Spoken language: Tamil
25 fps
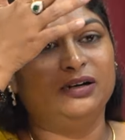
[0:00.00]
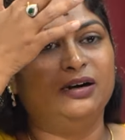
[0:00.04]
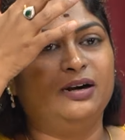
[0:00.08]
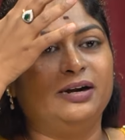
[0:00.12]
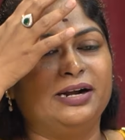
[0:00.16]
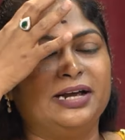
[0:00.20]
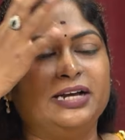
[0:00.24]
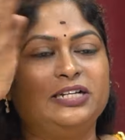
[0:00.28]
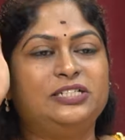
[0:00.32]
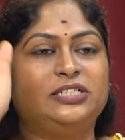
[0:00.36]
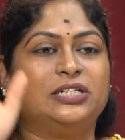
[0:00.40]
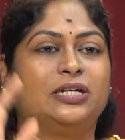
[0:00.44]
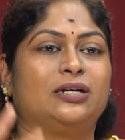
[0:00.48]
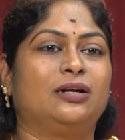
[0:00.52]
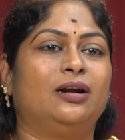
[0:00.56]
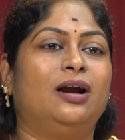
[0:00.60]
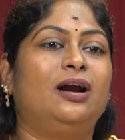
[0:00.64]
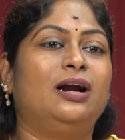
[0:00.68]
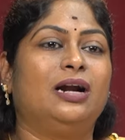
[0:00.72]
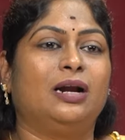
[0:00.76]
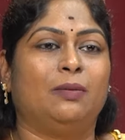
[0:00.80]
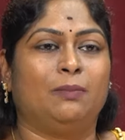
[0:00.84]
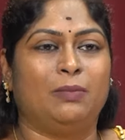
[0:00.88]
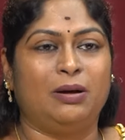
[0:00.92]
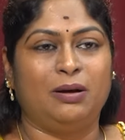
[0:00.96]
தேர்ட் ஐ சக்ரா
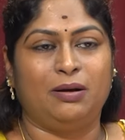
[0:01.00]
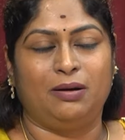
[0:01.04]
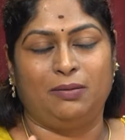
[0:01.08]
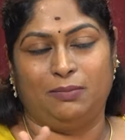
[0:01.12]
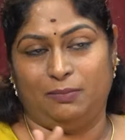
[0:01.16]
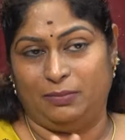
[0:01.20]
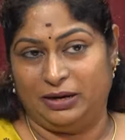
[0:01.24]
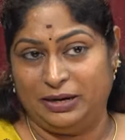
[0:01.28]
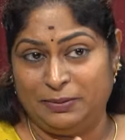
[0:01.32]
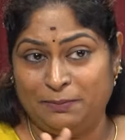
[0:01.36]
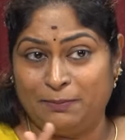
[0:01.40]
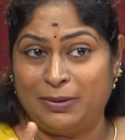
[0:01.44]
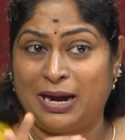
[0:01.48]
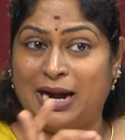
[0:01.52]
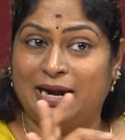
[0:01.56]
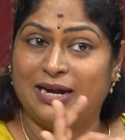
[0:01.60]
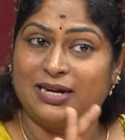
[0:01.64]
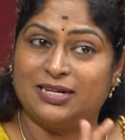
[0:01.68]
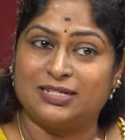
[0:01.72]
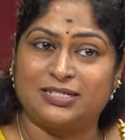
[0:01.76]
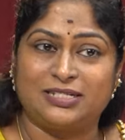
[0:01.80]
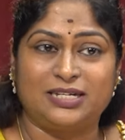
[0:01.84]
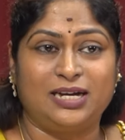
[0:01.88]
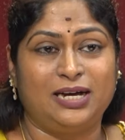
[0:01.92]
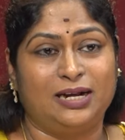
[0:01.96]
நம்ம
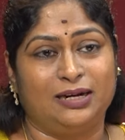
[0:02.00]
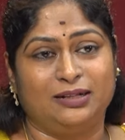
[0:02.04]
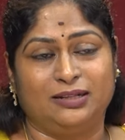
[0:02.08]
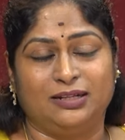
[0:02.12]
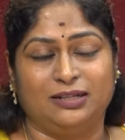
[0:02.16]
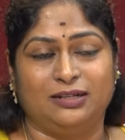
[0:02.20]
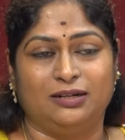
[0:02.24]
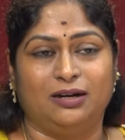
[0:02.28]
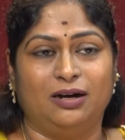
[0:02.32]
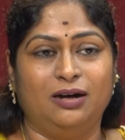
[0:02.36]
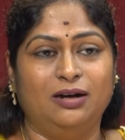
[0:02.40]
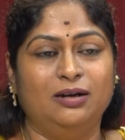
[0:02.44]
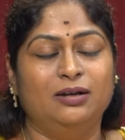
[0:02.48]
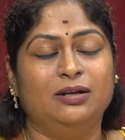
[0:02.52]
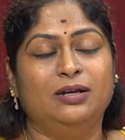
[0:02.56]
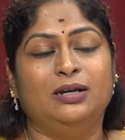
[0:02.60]
இம்பேலன்ஸ்டாக இருந்ததுன்னா